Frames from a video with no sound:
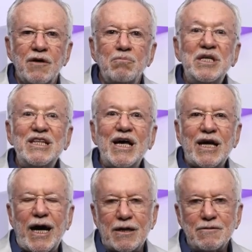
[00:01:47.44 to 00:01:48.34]

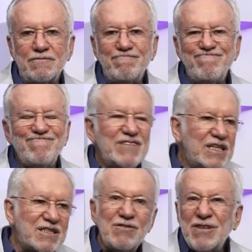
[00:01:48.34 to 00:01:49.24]
minerar.
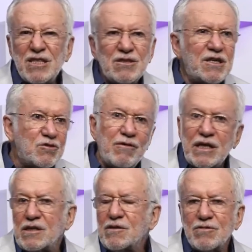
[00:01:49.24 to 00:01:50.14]
Então, acho que essa é
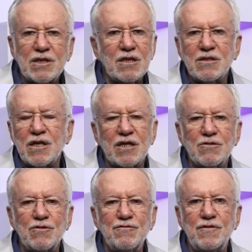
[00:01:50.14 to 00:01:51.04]
uma questão que tem que ser
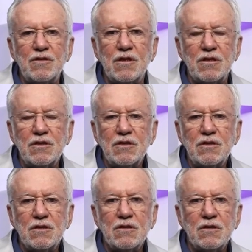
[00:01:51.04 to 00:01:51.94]
resolvida.
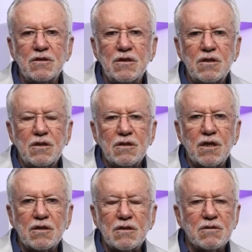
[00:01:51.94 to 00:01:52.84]
Né?
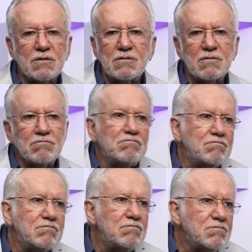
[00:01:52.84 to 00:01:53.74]
Tem, que,
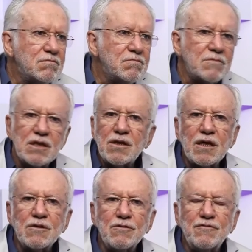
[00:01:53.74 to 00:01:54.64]
tem que
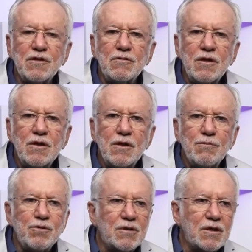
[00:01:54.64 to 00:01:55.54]
ser resolvido,
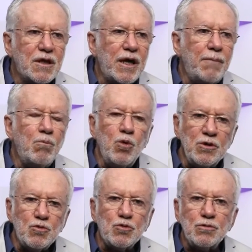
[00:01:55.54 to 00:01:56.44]
porque é
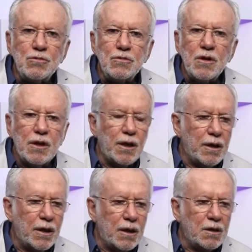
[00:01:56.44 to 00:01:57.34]
muito.
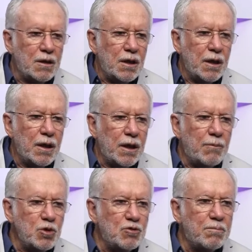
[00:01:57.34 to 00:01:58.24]
É, é, é,
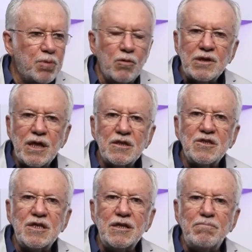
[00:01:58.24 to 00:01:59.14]
é muito bom que eles
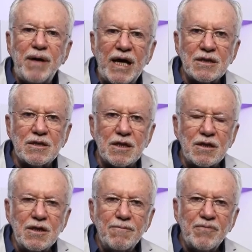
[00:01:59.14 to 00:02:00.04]
se
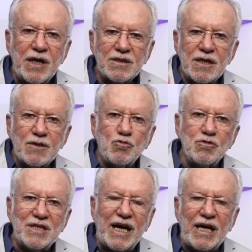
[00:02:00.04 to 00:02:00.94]
libertem dessa
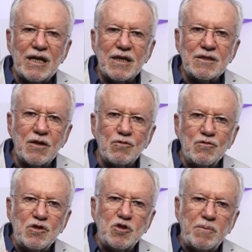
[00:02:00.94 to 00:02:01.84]
tutela de
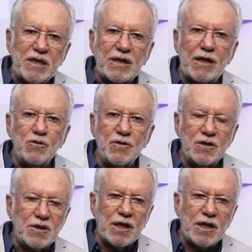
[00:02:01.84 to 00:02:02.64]
alguns espertalhões